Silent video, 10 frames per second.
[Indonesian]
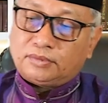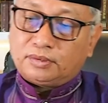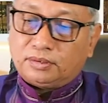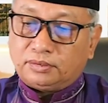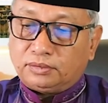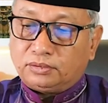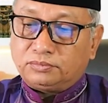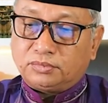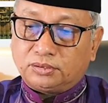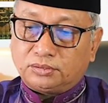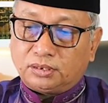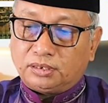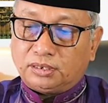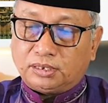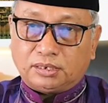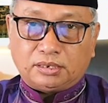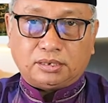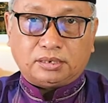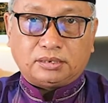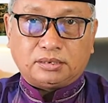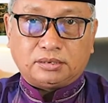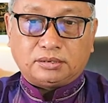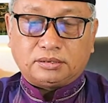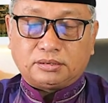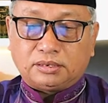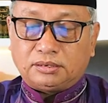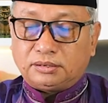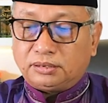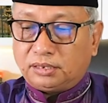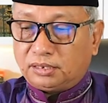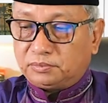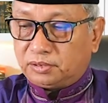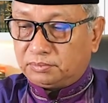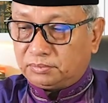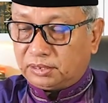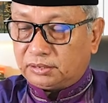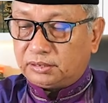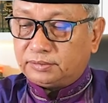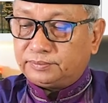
Allahumma salli ala sayyidina Muhammad